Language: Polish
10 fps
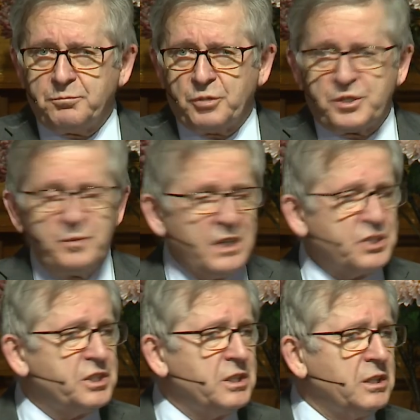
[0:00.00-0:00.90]
Po
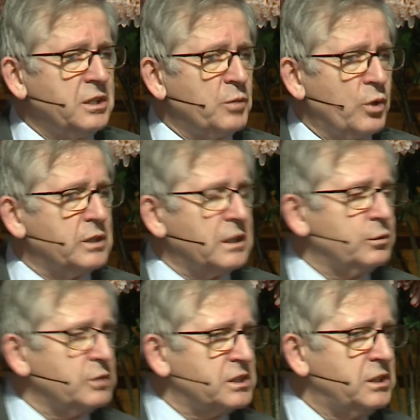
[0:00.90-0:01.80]
śmierci Nimroda,
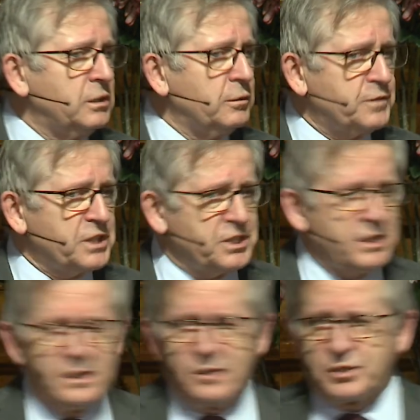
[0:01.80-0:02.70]
który zginął w czasie
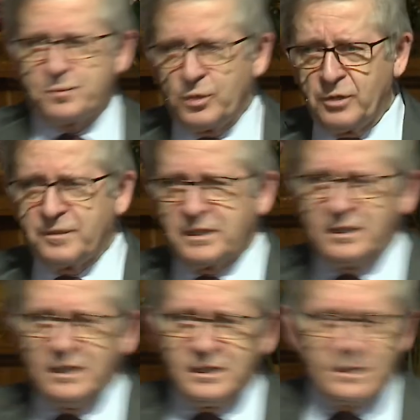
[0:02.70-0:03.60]
jednego z polowań,
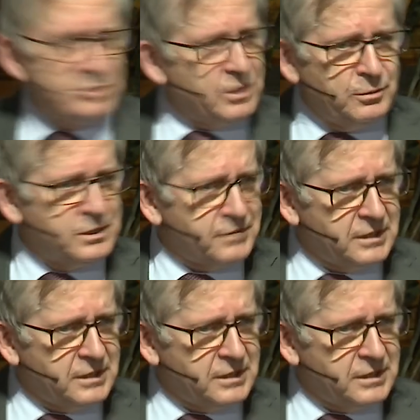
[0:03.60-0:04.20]
tamci ludzie